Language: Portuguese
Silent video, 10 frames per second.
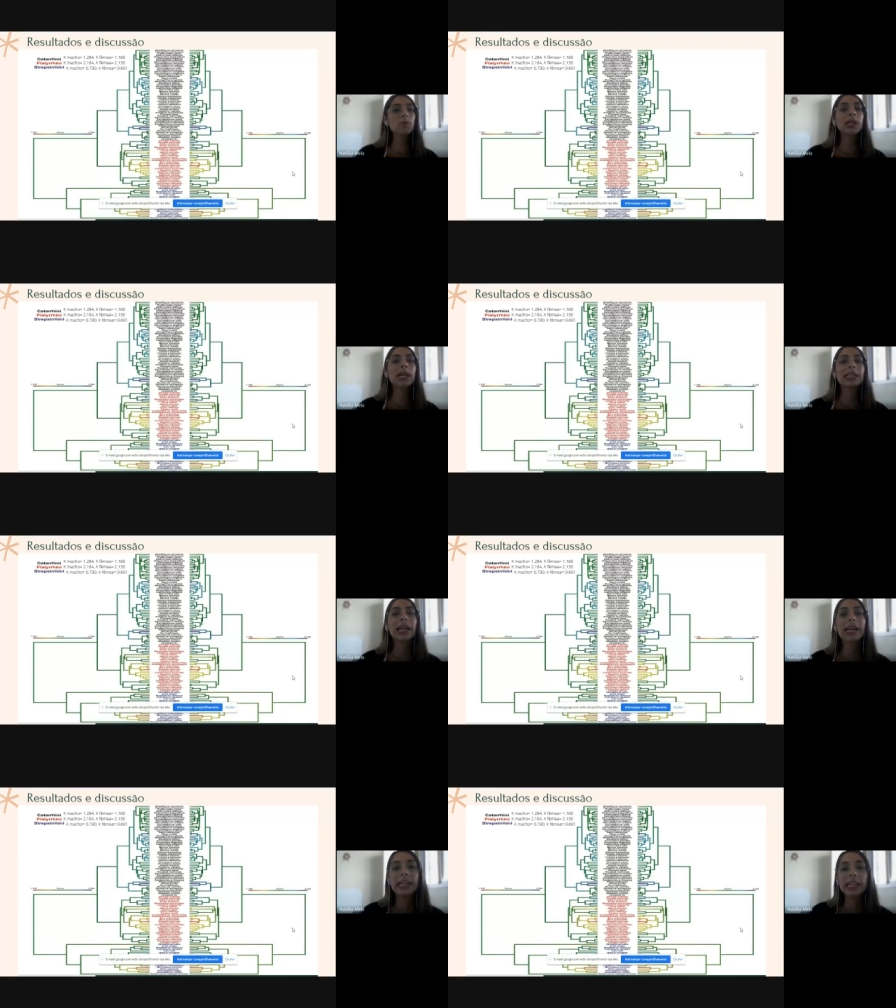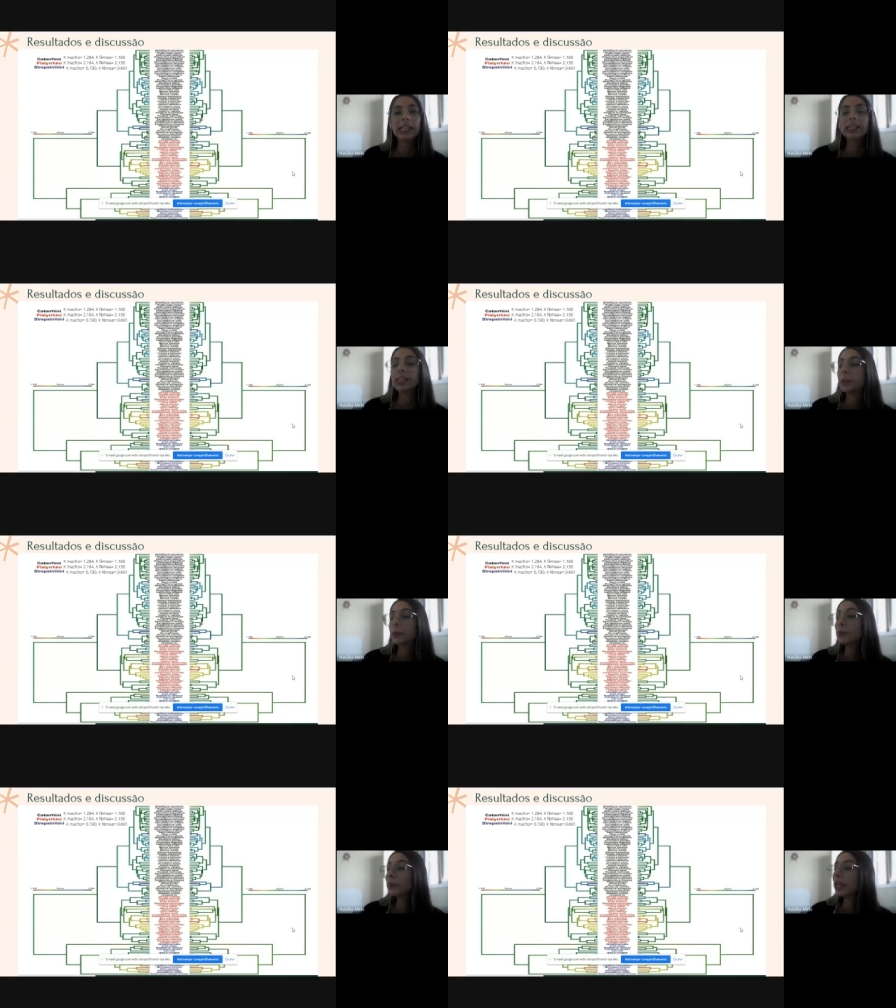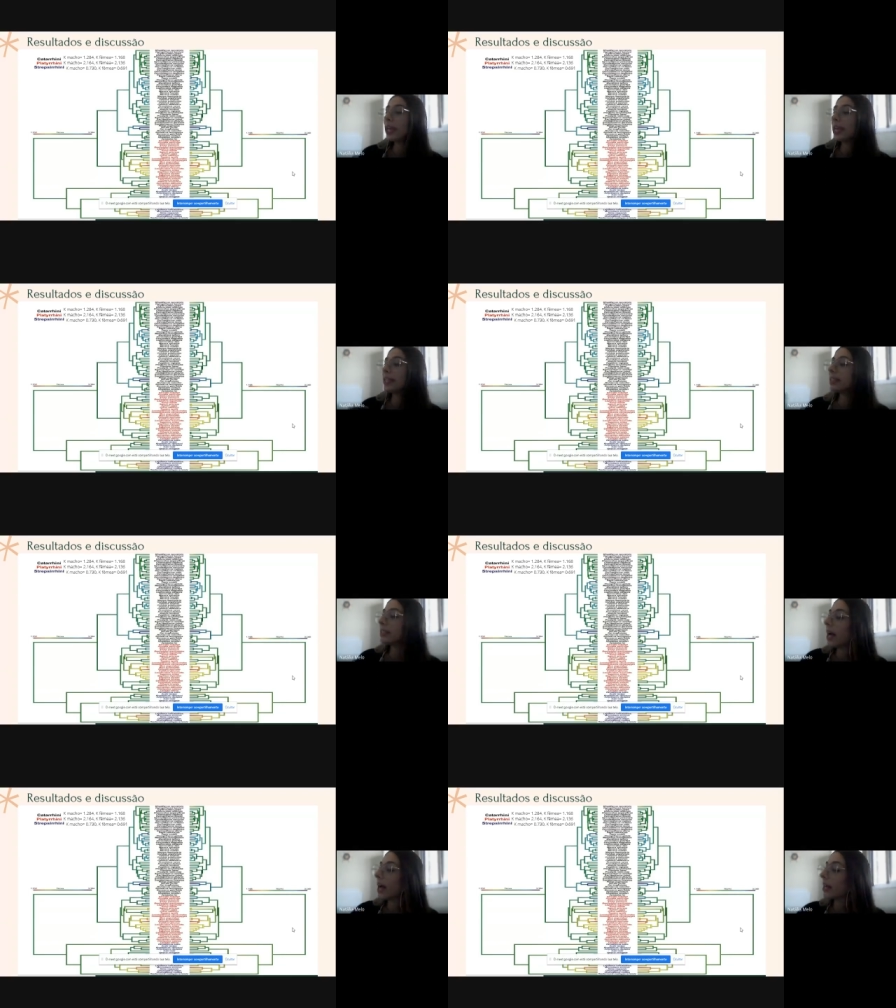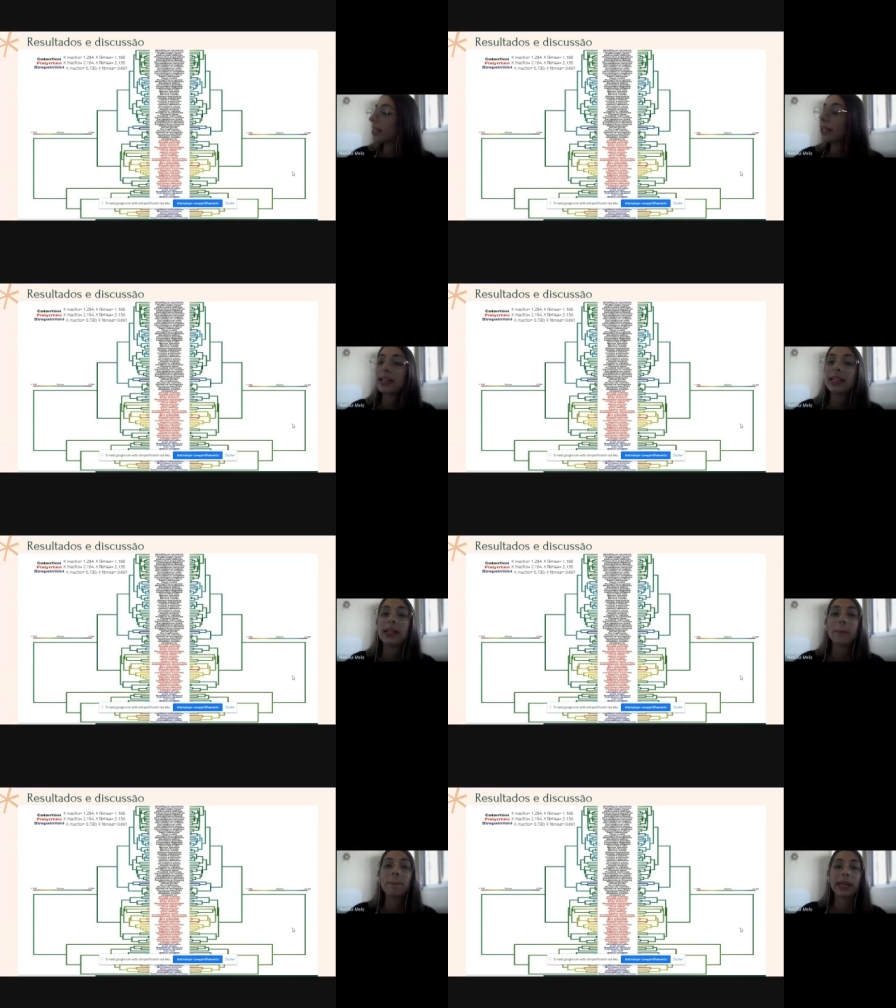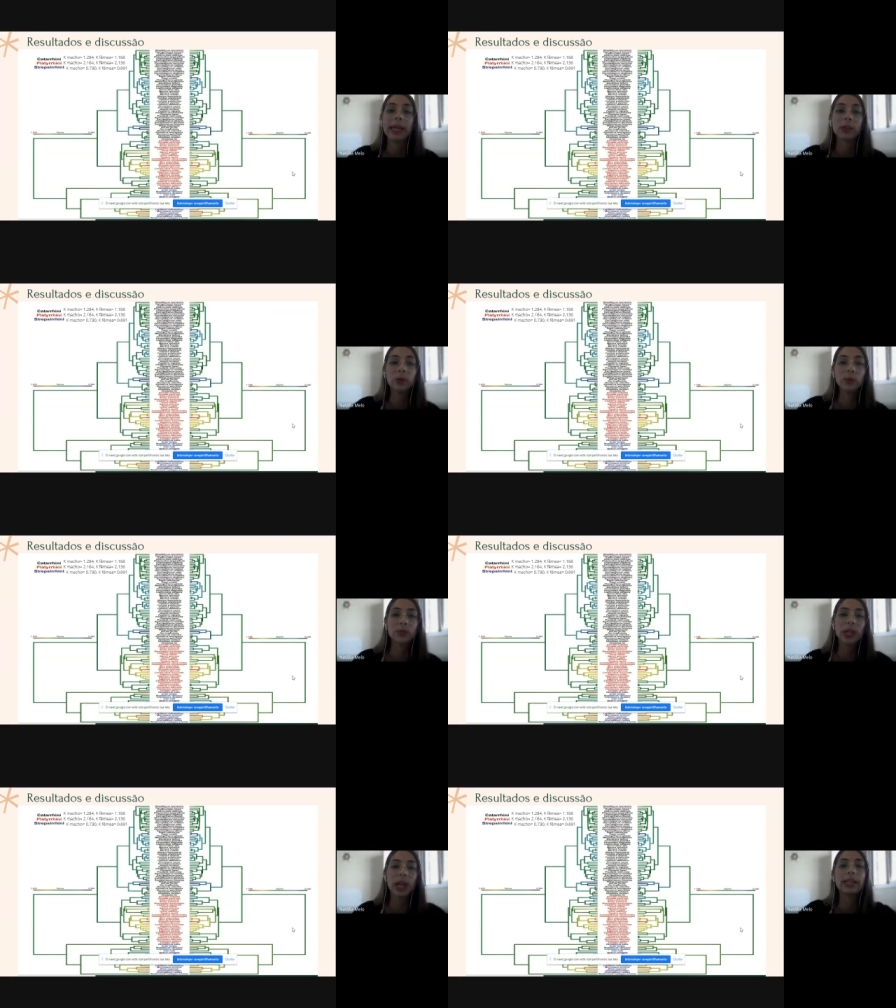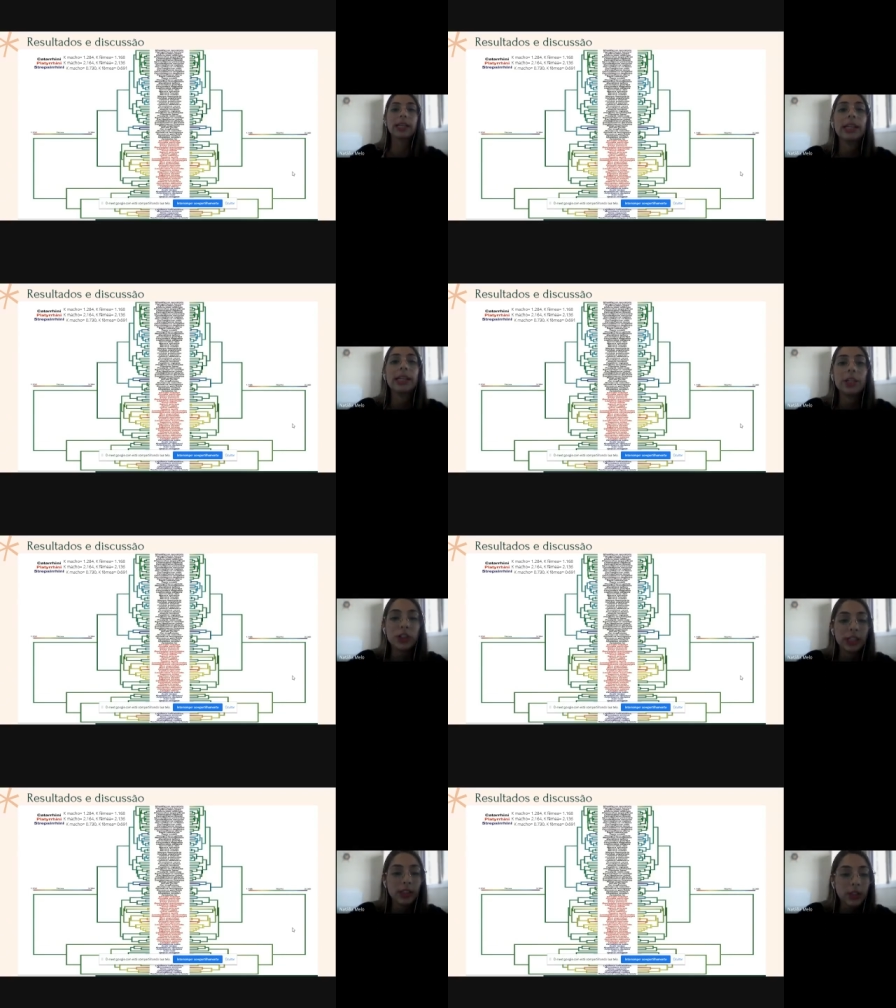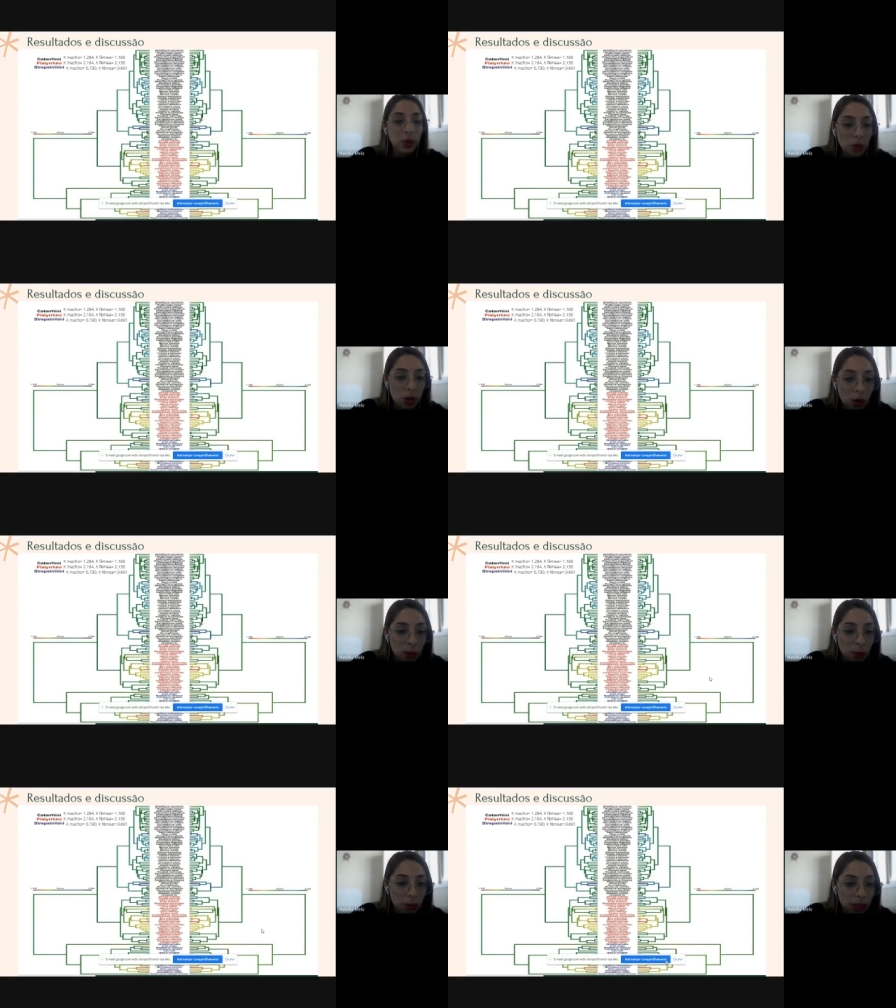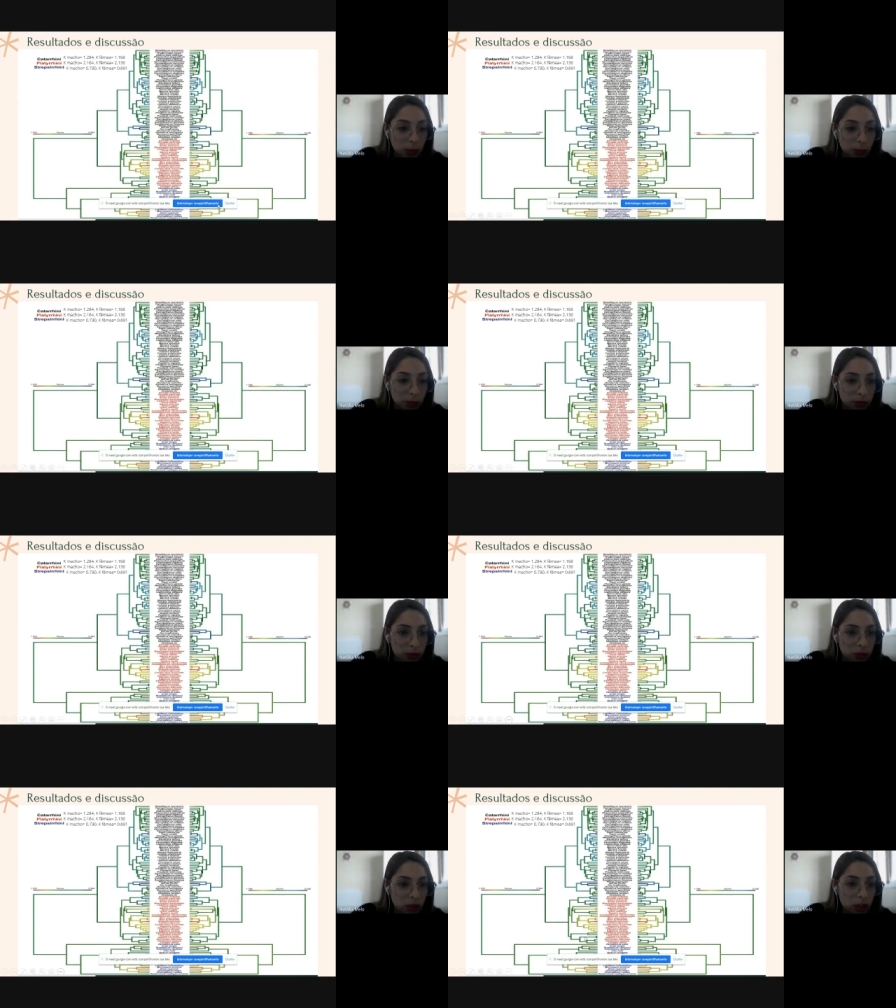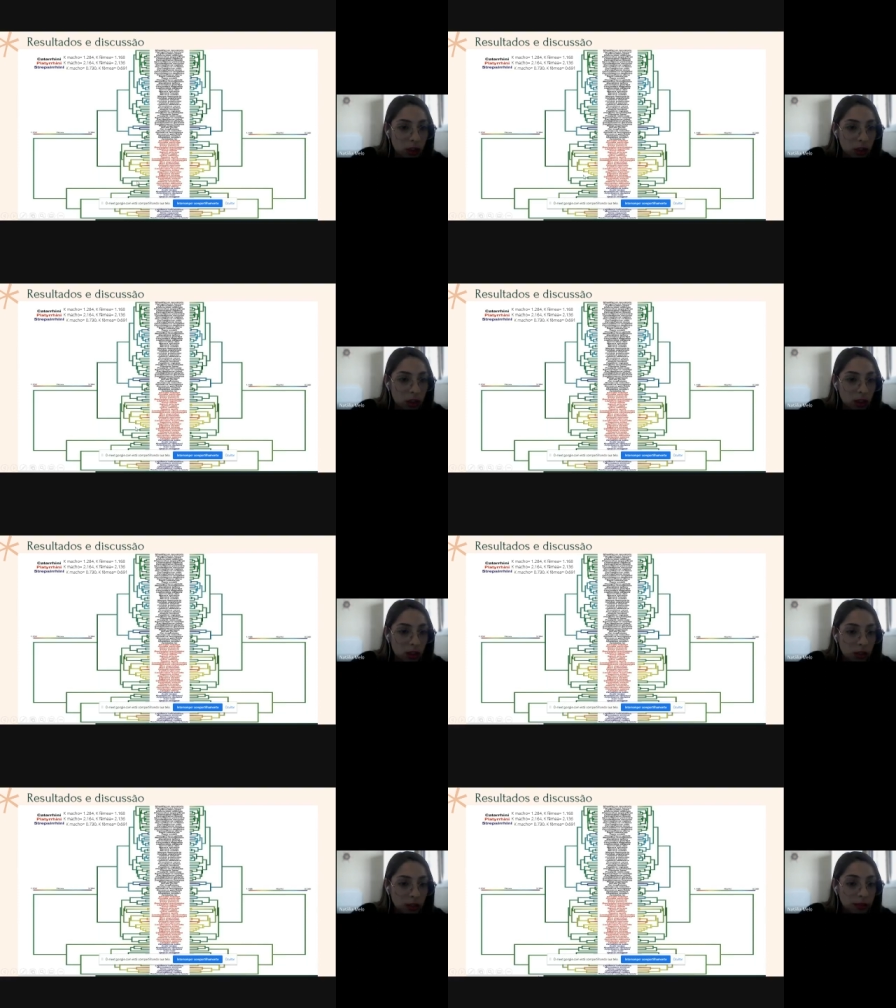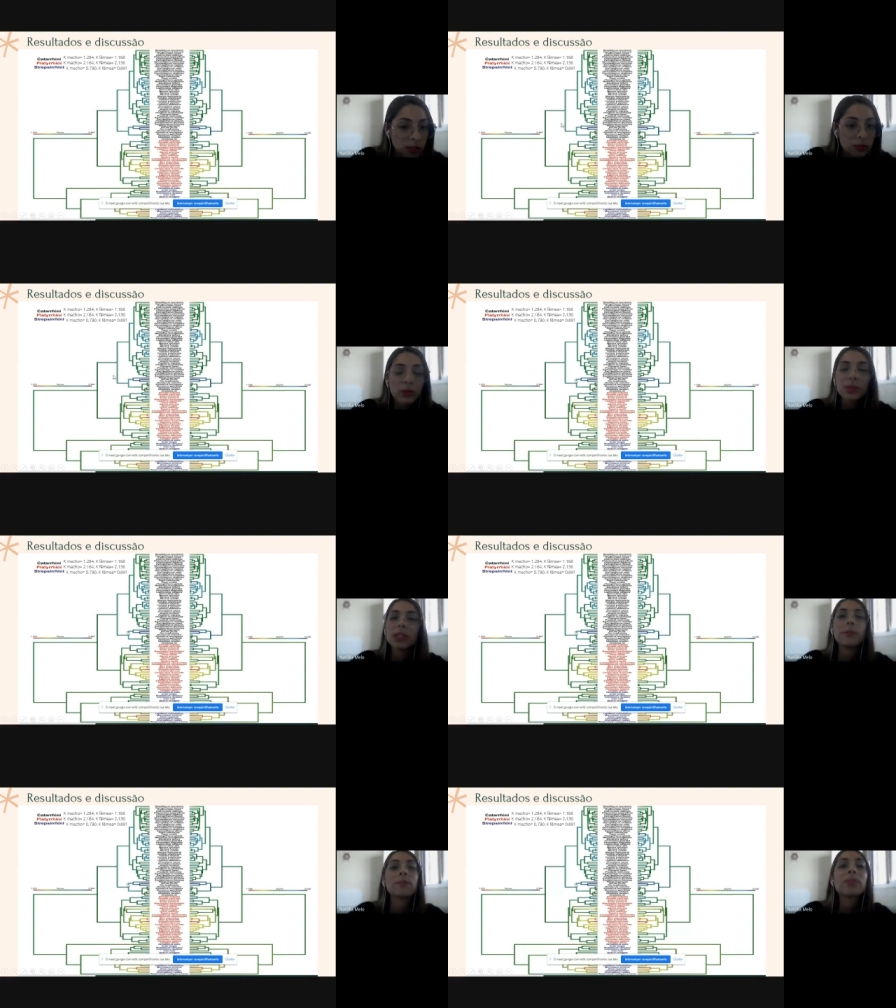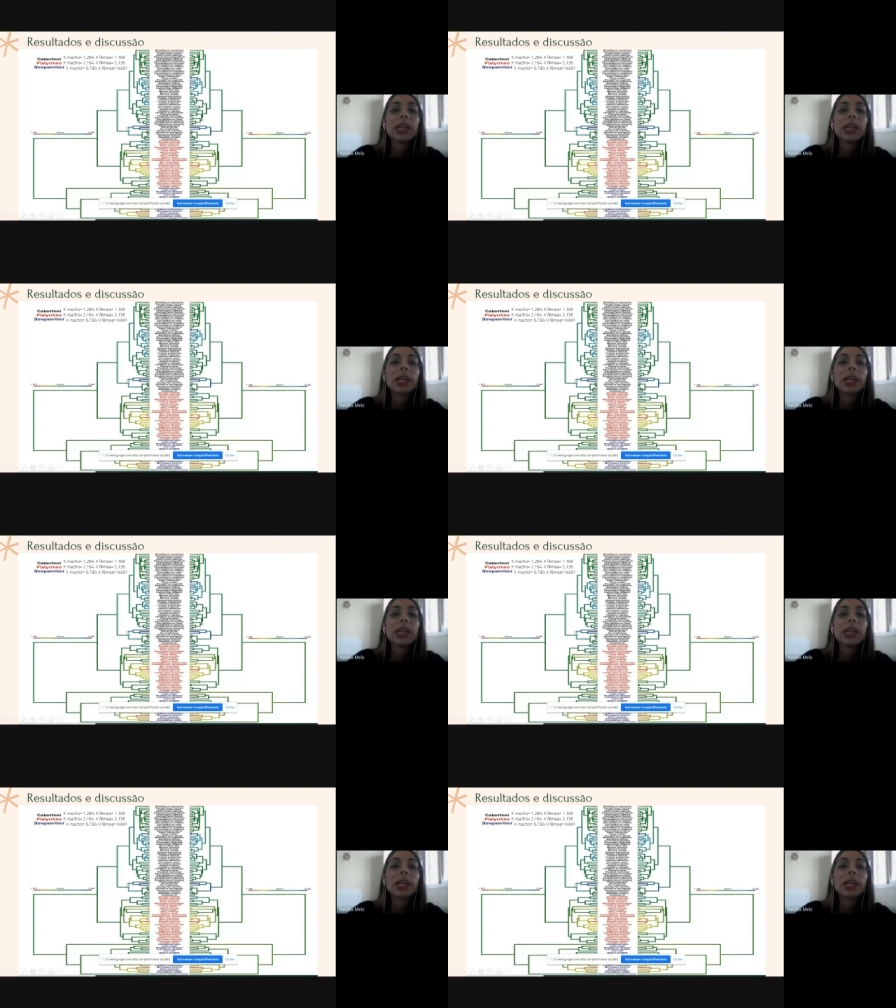Catarrine, então, ele está em preto, aqui na legenda, deixa eu colocar um apontador. Não consegui.